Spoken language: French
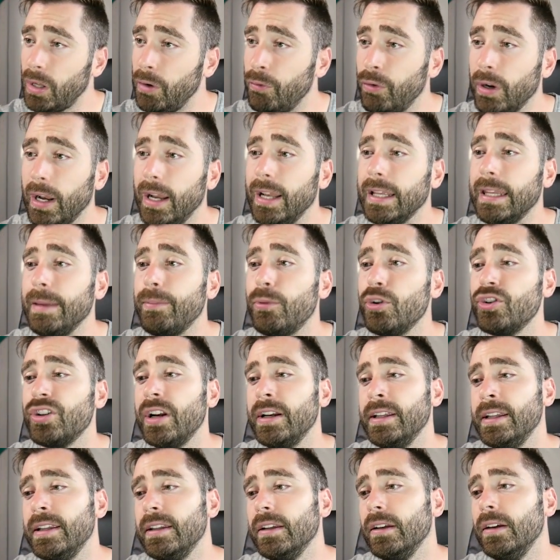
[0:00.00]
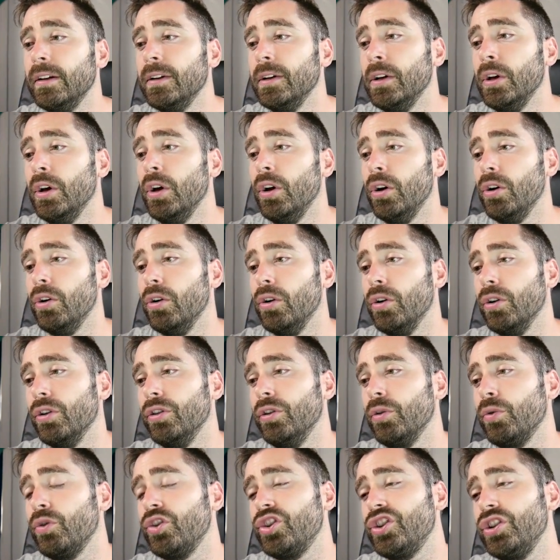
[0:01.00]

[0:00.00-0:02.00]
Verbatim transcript: Voilà l'équipe que j'aligne. Euh, donc